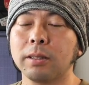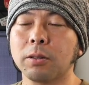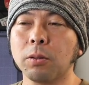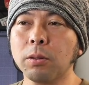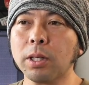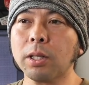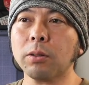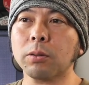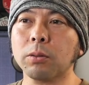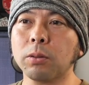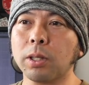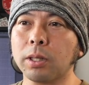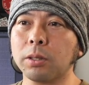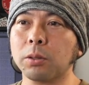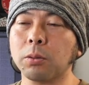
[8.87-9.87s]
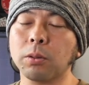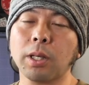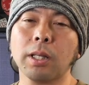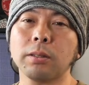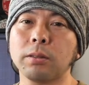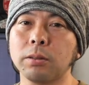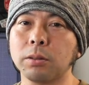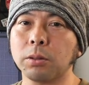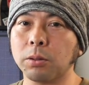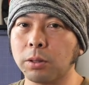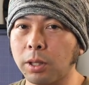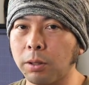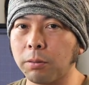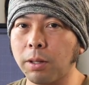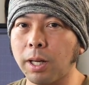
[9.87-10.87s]
で、今回の動画で紹介する
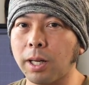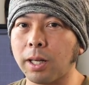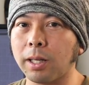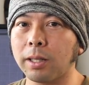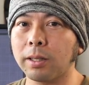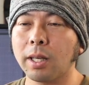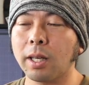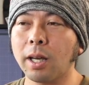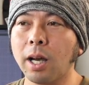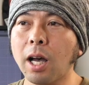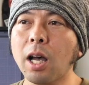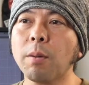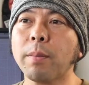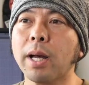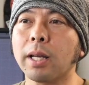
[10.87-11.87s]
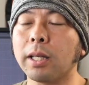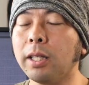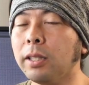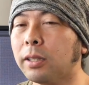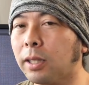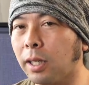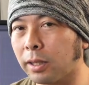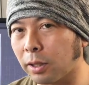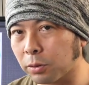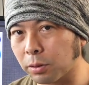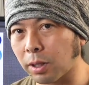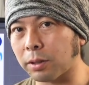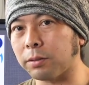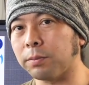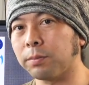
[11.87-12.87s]
商品は、え
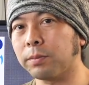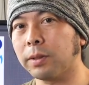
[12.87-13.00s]
ハーマンインターナショナル